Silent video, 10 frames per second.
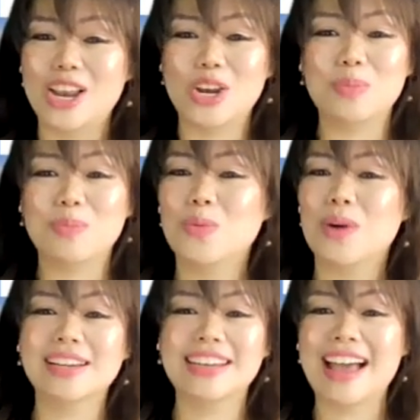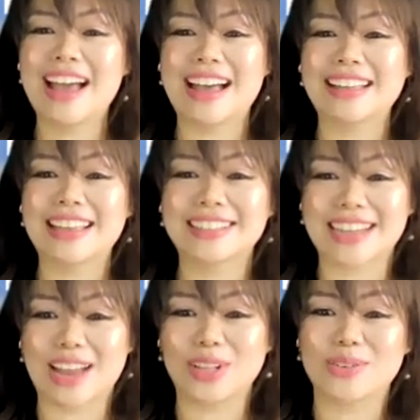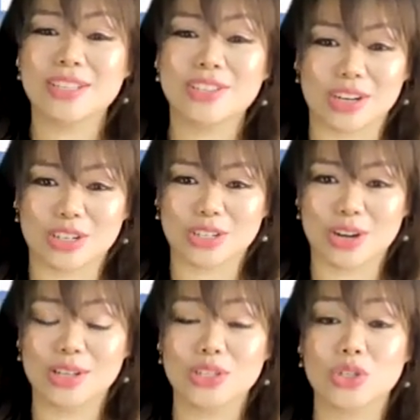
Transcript: Lumuwag na ang ating travel restrictions.